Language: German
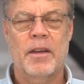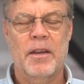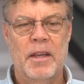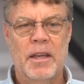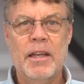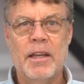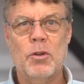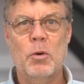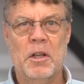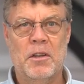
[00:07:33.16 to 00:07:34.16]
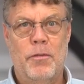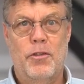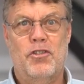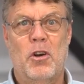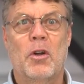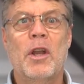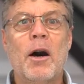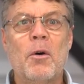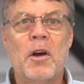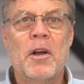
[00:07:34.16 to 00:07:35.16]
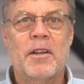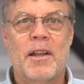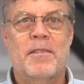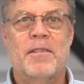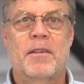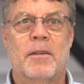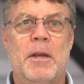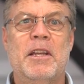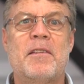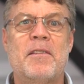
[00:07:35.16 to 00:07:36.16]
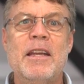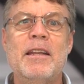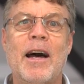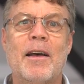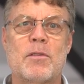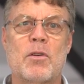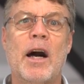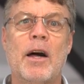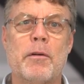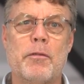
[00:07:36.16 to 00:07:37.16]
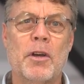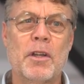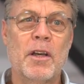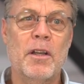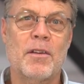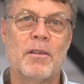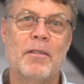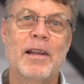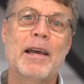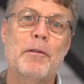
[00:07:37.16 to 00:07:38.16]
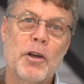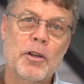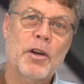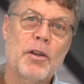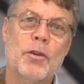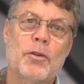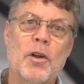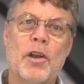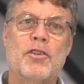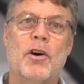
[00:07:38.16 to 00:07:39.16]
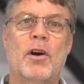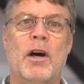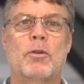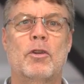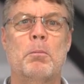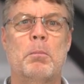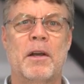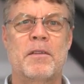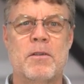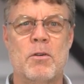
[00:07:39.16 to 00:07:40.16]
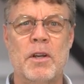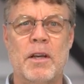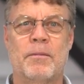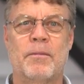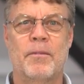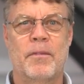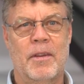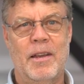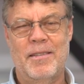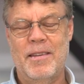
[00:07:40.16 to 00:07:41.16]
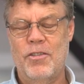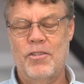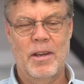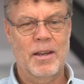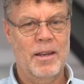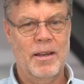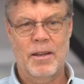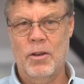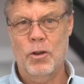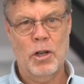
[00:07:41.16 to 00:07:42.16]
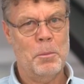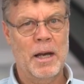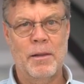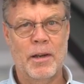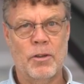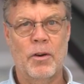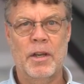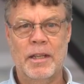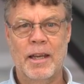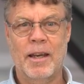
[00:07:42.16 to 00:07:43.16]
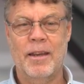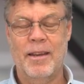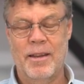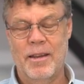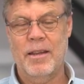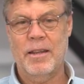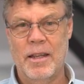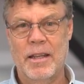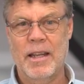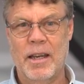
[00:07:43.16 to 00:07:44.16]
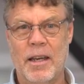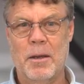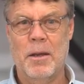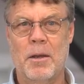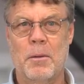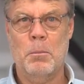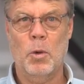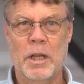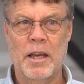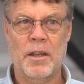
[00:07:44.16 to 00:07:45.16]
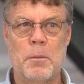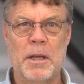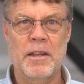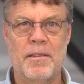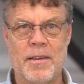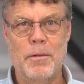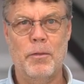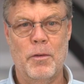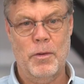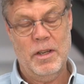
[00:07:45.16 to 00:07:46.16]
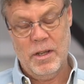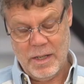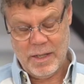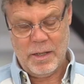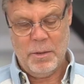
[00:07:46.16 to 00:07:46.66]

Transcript: äh, ich verstehe auch, dass die Medizin das sogar noch fördert, weil das fördert natürlich nachher auch die Operationen. Es ist äh, nicht normal, was da in dieser, in dieser modernen Medizin, äh, ich